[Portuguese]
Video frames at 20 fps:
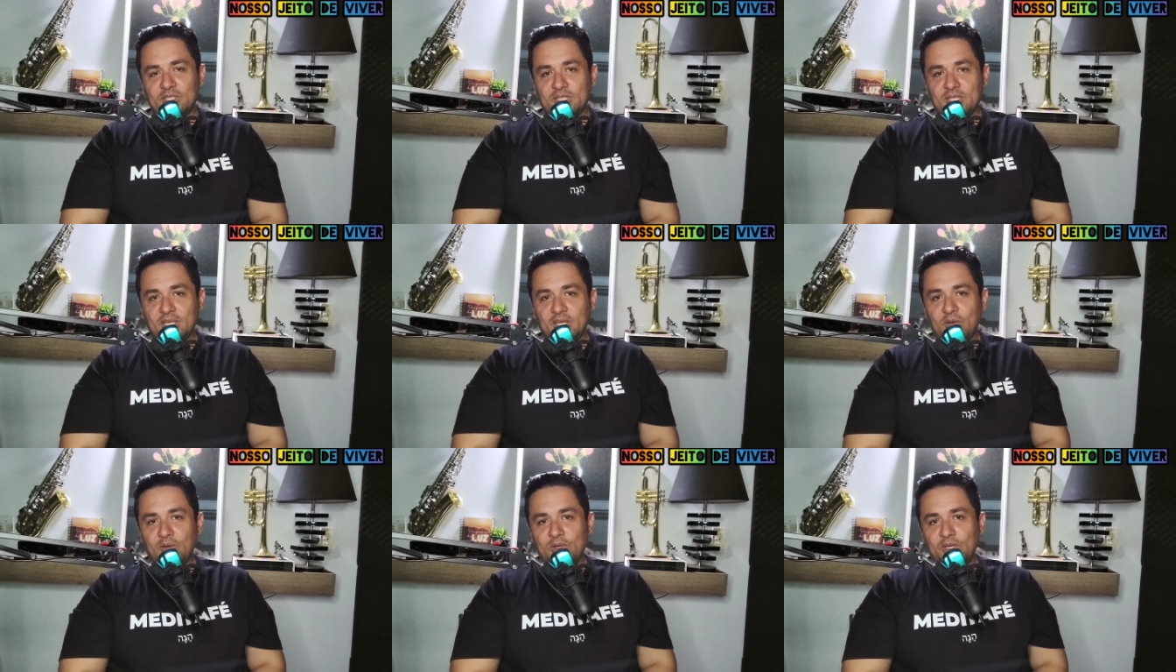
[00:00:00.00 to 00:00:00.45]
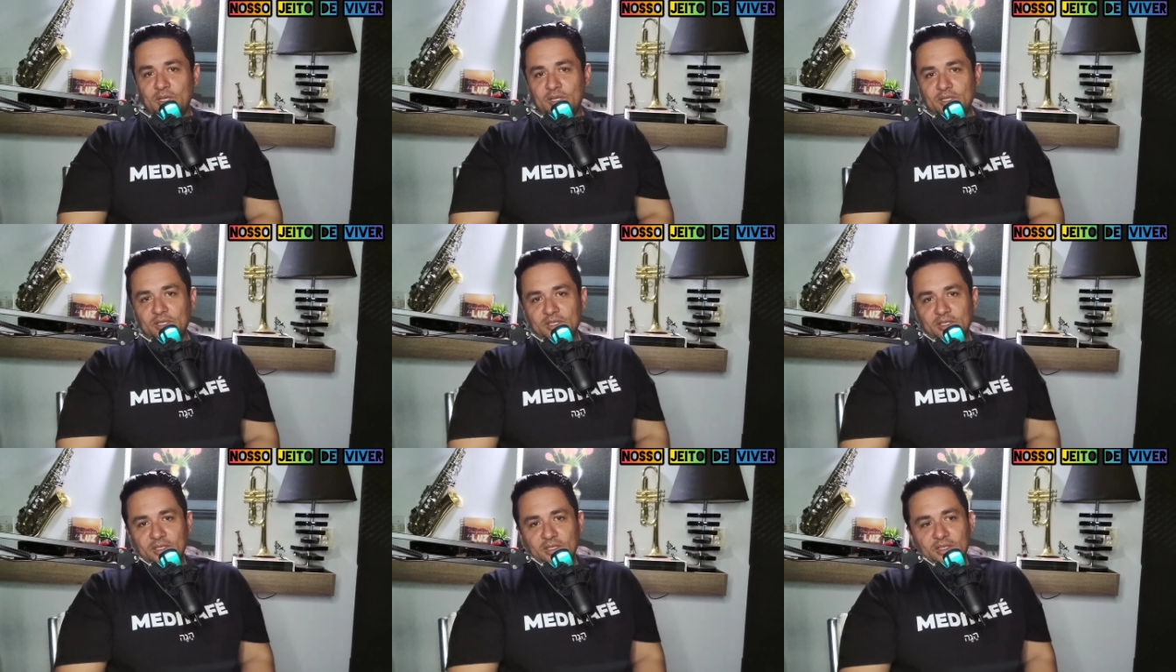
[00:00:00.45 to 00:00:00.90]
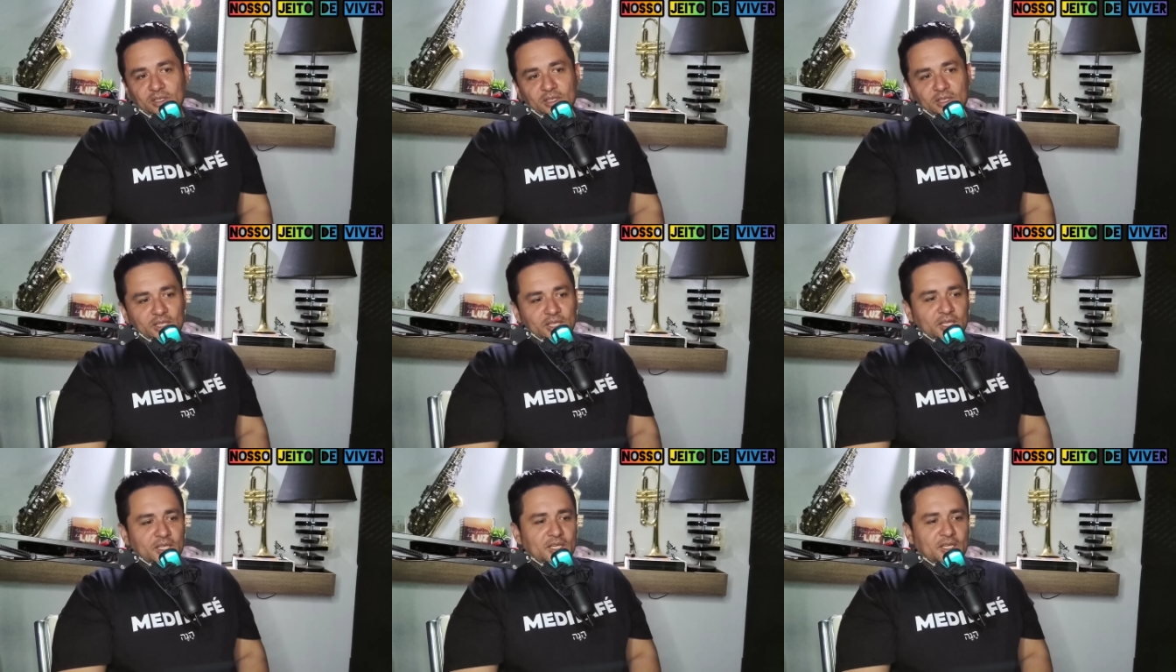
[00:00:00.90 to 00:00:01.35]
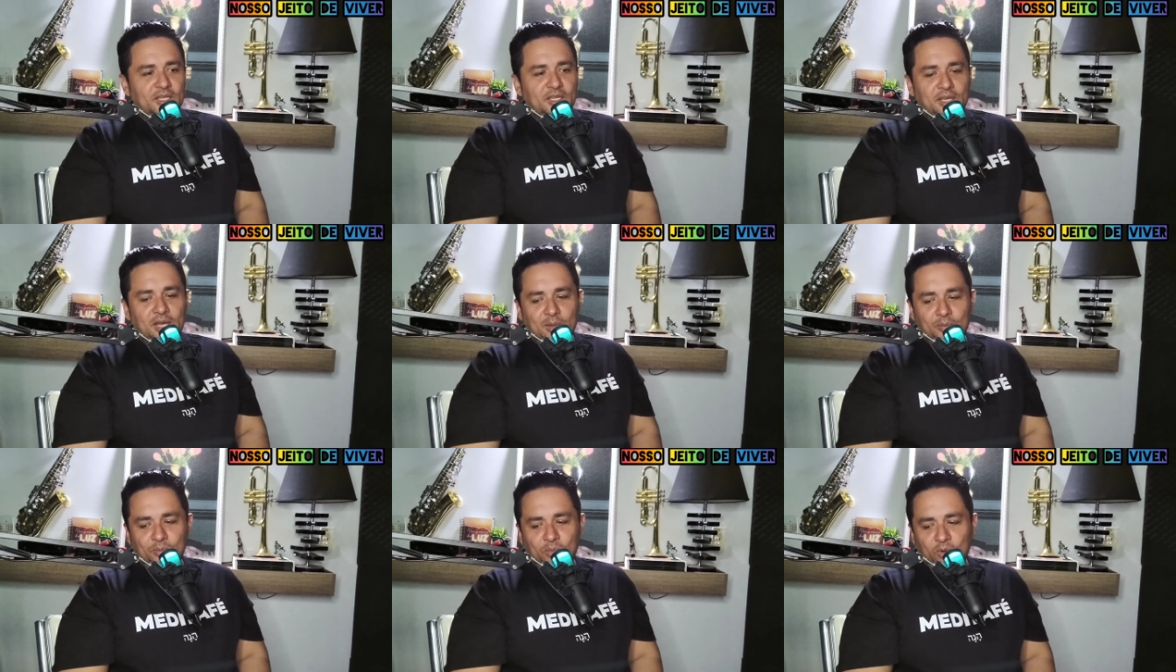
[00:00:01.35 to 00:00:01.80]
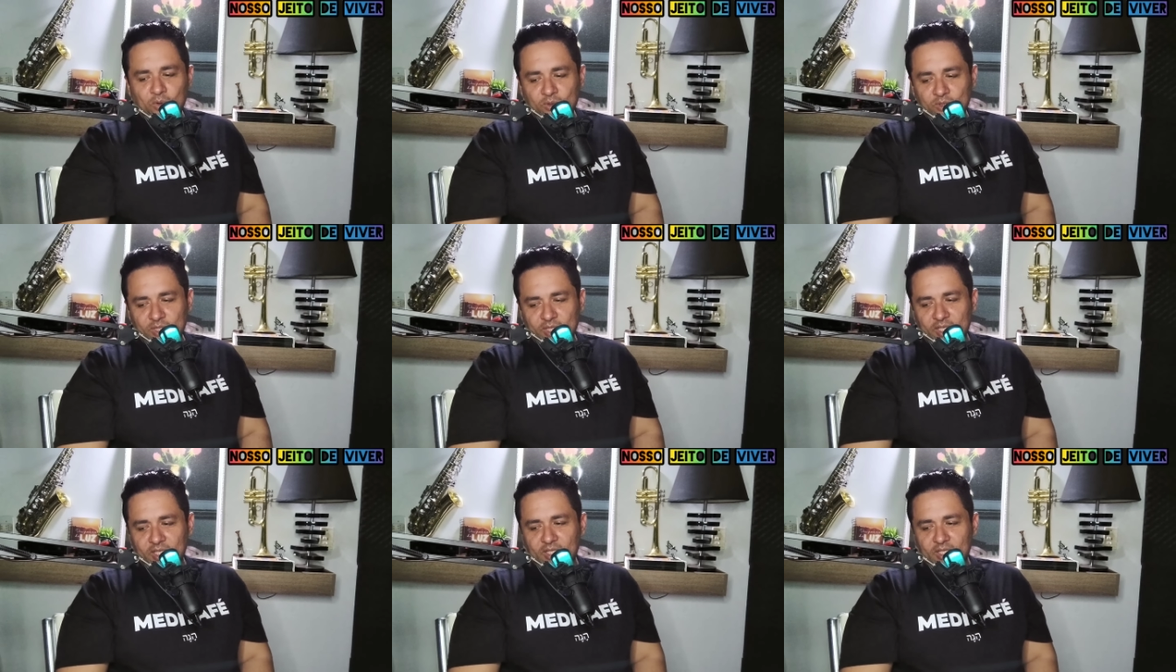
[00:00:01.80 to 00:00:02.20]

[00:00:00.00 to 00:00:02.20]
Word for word: Se é o que ele aponta